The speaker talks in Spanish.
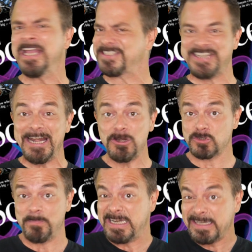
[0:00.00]
sean
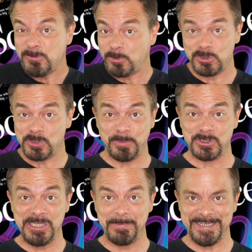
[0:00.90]
los más rigurosos
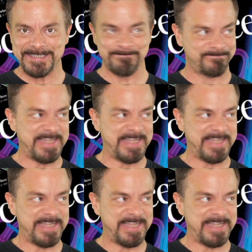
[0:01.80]
posibles,